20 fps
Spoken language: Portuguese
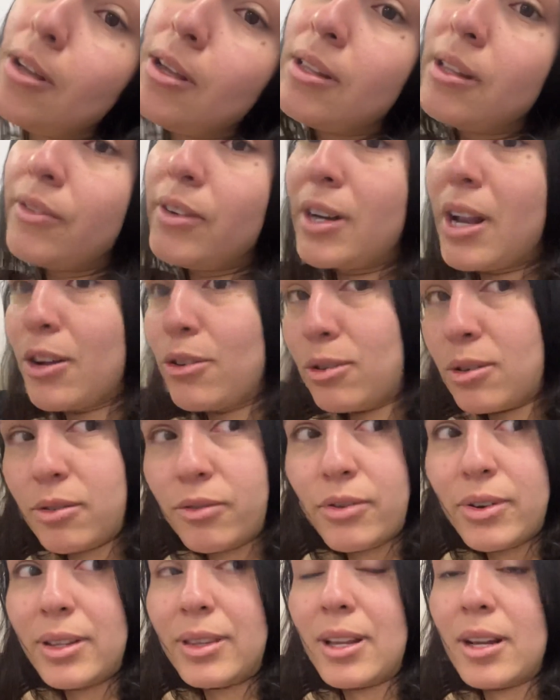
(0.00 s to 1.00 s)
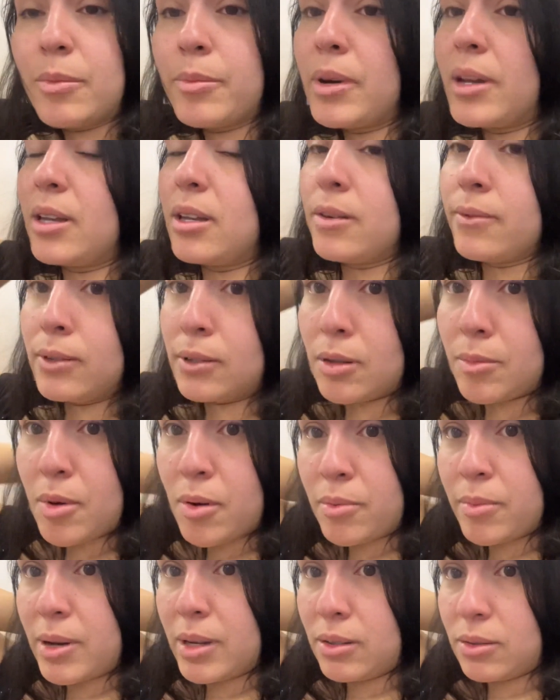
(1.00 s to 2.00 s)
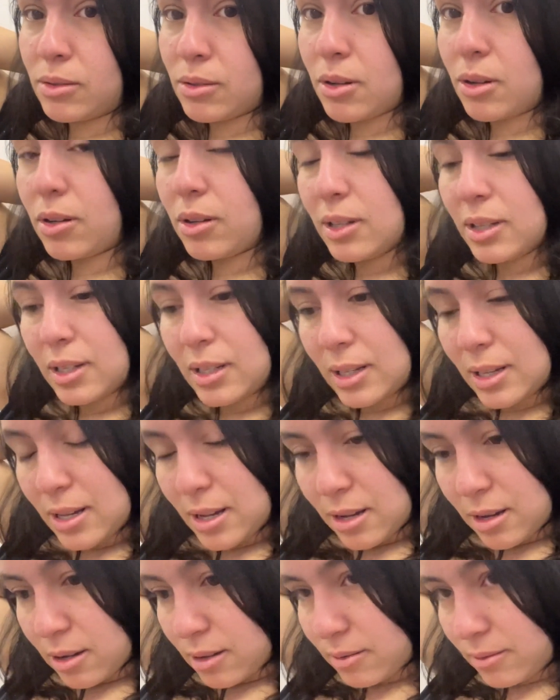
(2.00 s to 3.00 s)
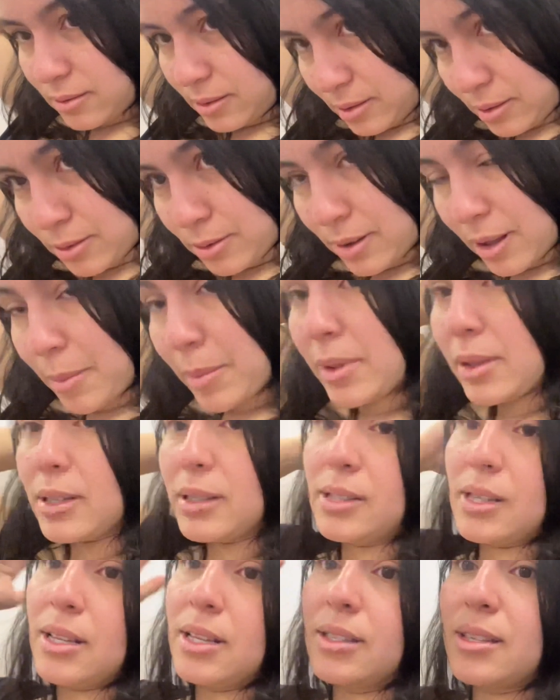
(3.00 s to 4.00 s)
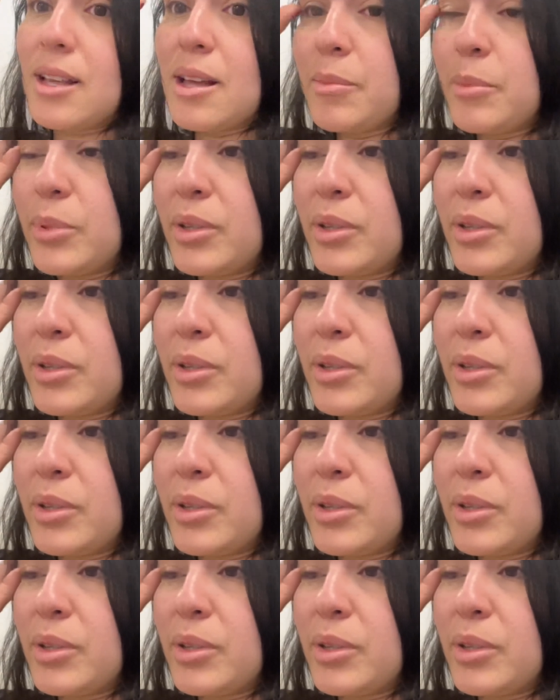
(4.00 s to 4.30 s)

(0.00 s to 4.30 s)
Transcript: Na verdade, eu não vou entrar no banheiro. Eu vou tomar um banho só com o cabelo assim, sabe?